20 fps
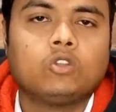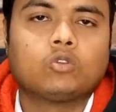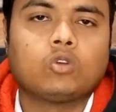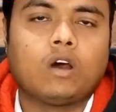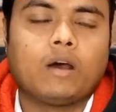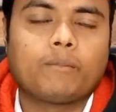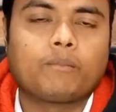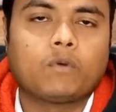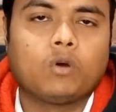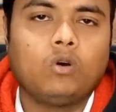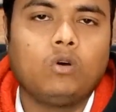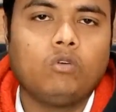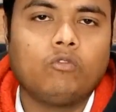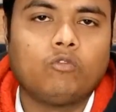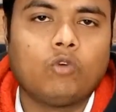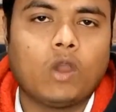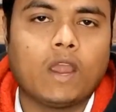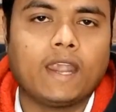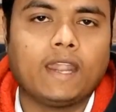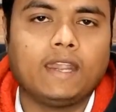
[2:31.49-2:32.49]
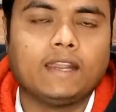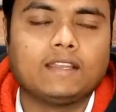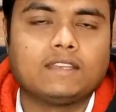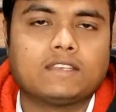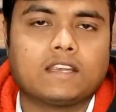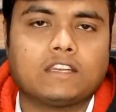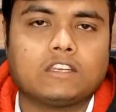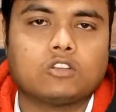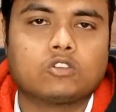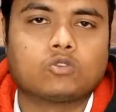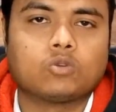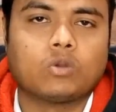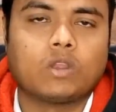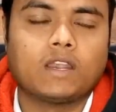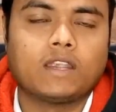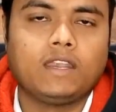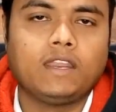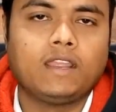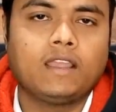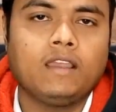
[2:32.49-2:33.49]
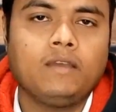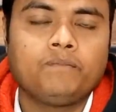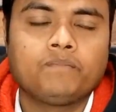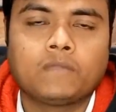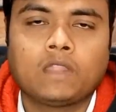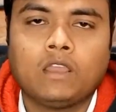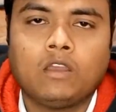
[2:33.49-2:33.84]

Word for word: तो आपको वो हैंडलिंग चार्जेस हो गया ठीक है